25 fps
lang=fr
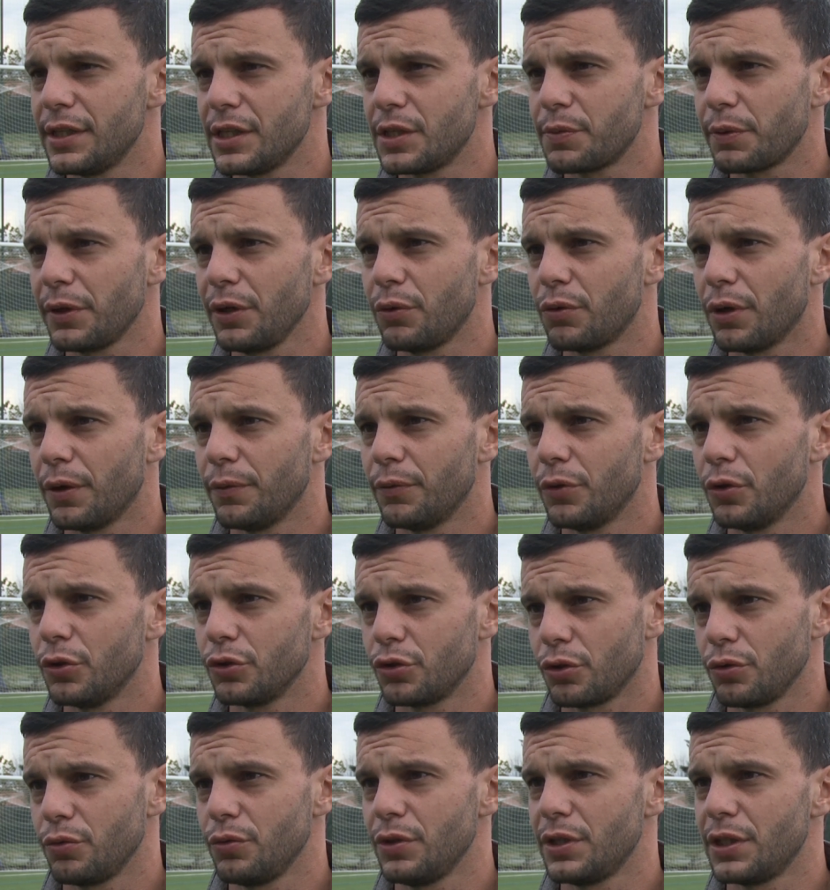d'esprit. quoi.
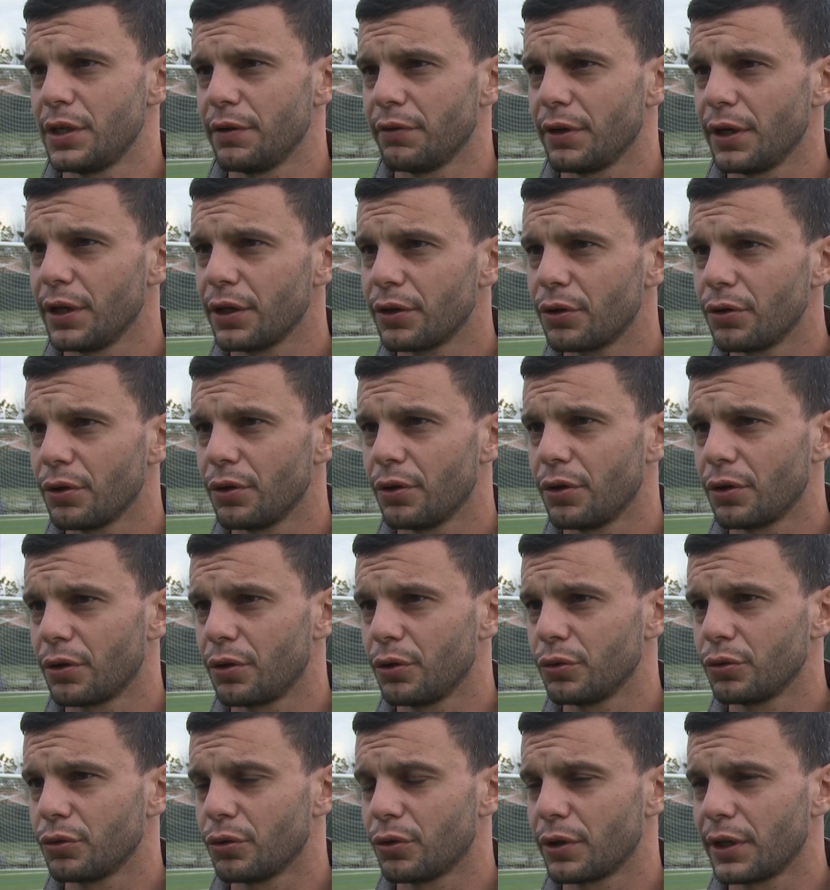Aujourd'hui, c'est vrai que
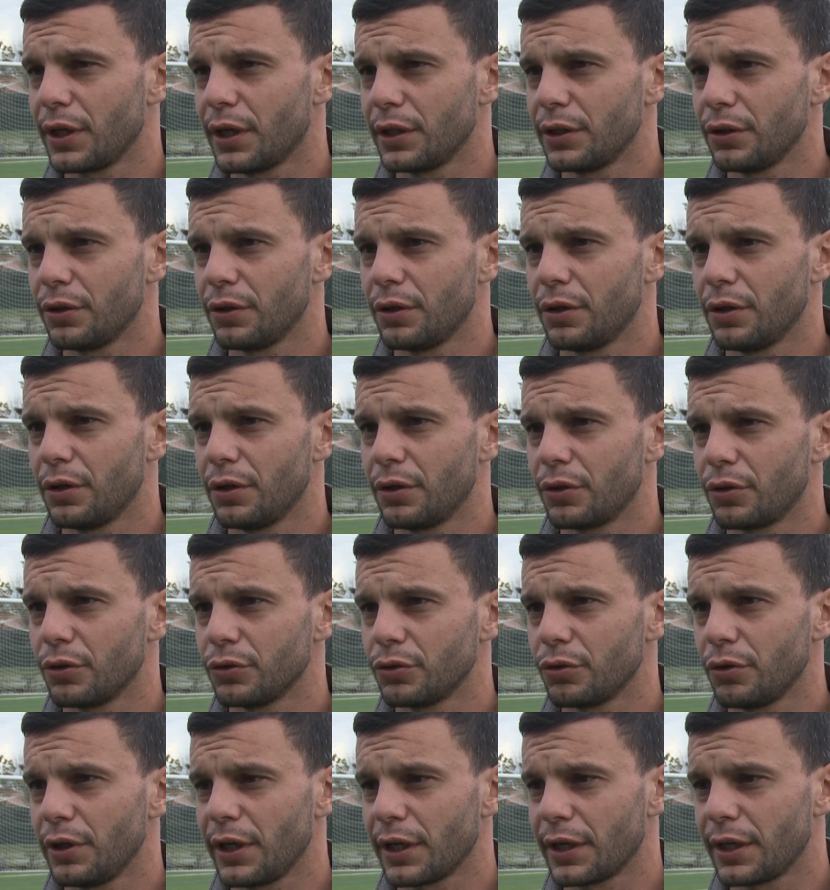quand on, regarde, euh,
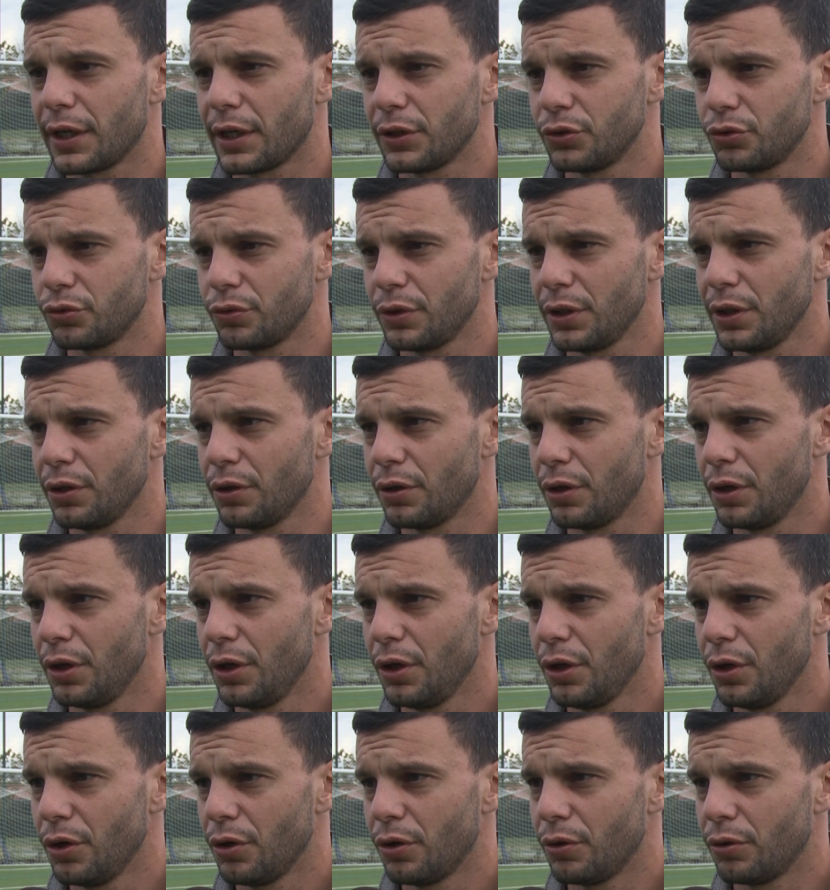quand on les regarde jouer, euh,
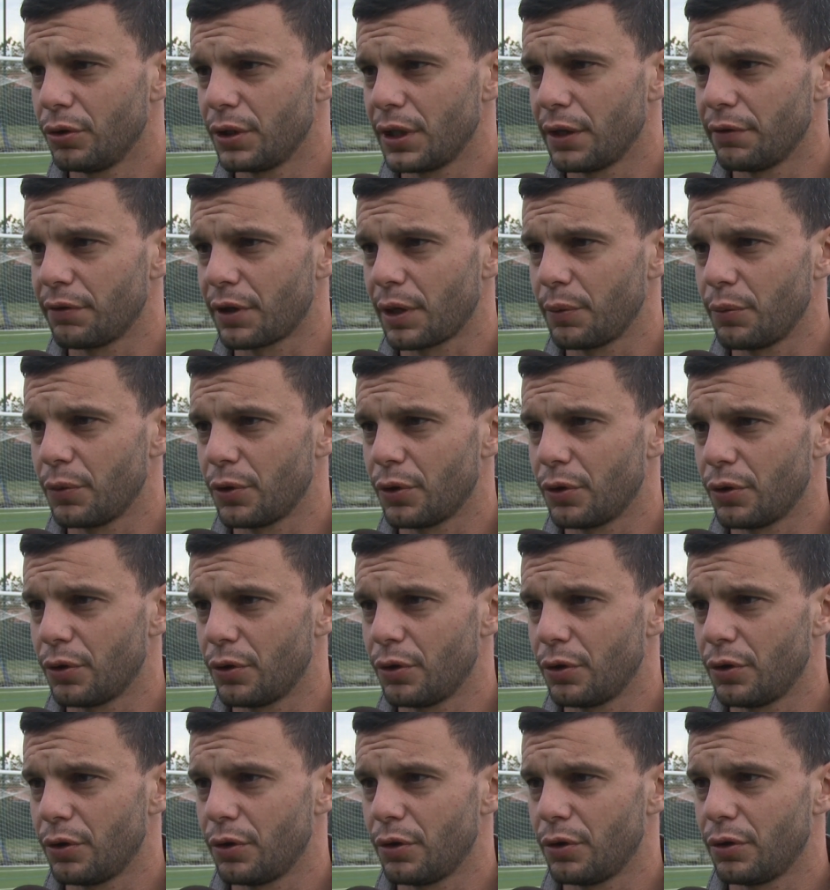on a
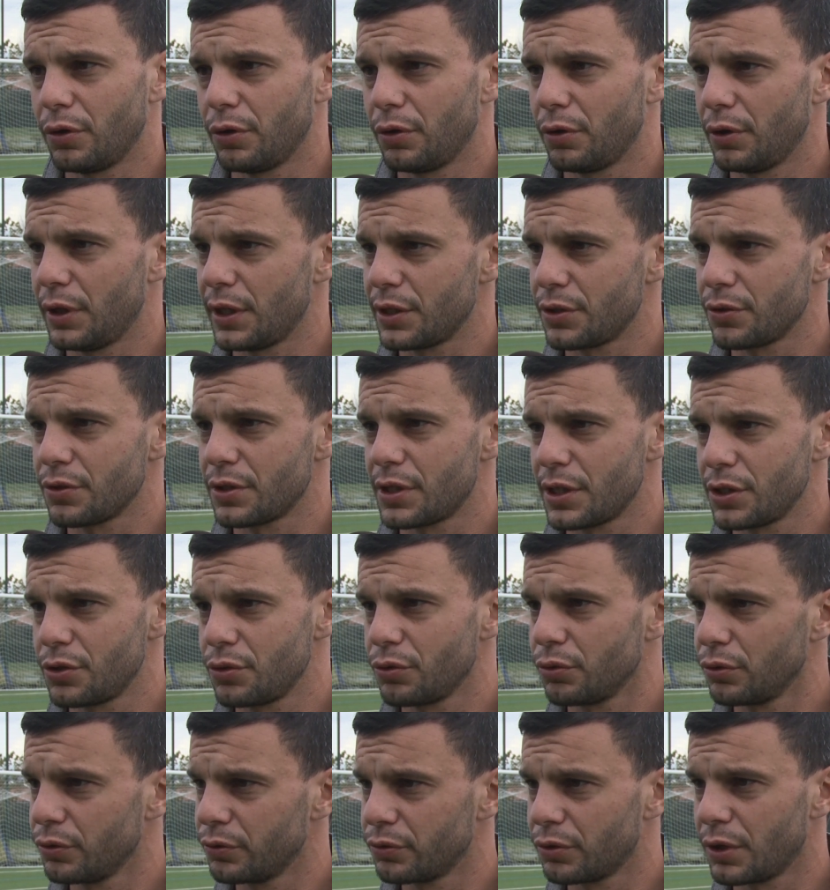vraiment la
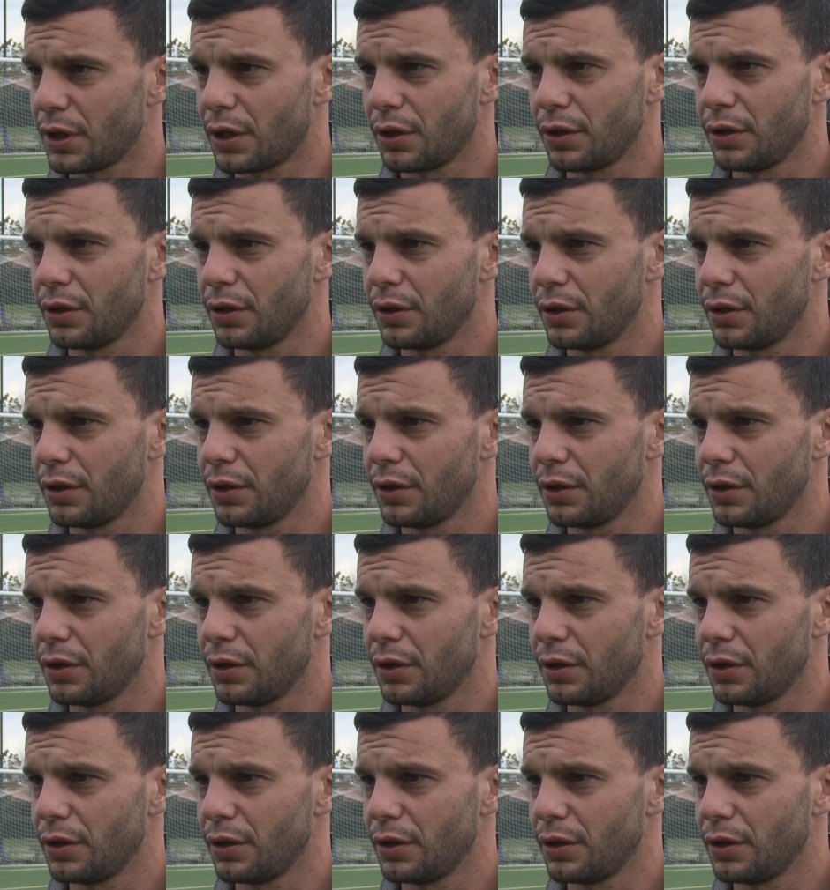sensation de voir